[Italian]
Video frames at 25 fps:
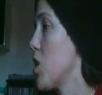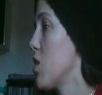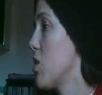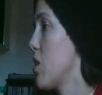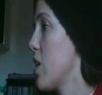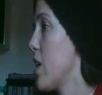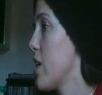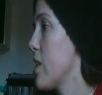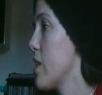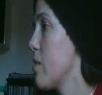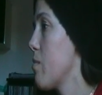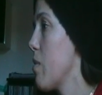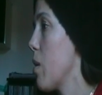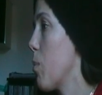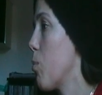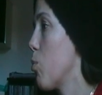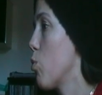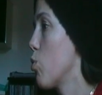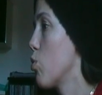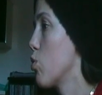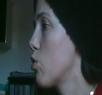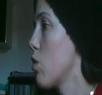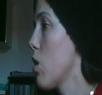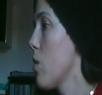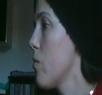centesimi
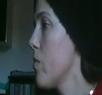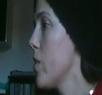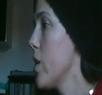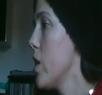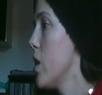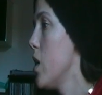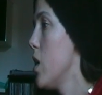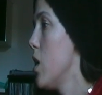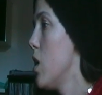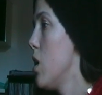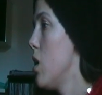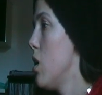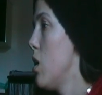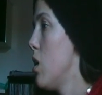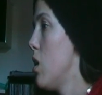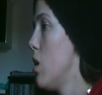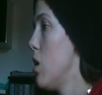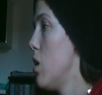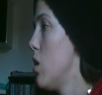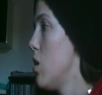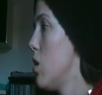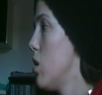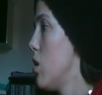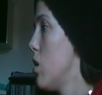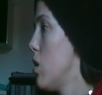appunto,
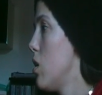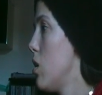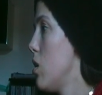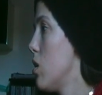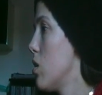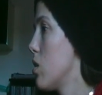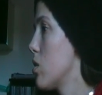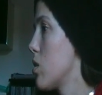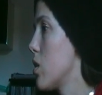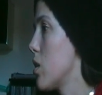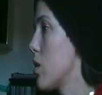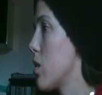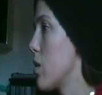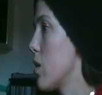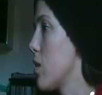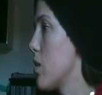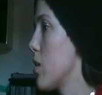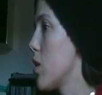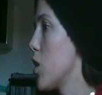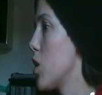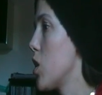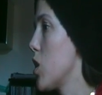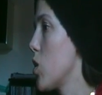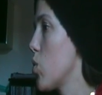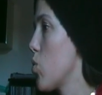
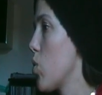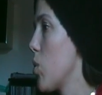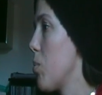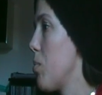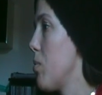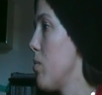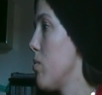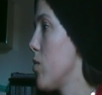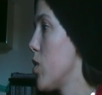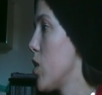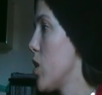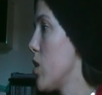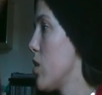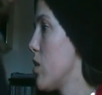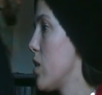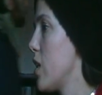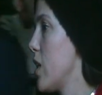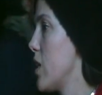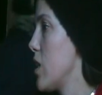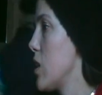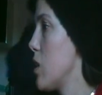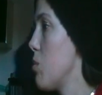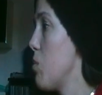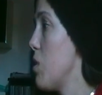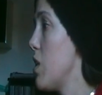75
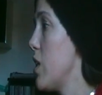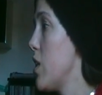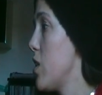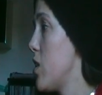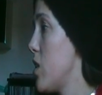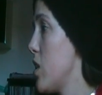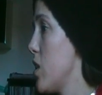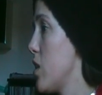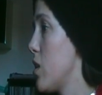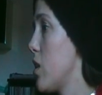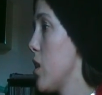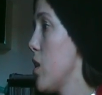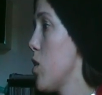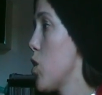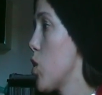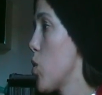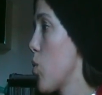centesimi gli ziti,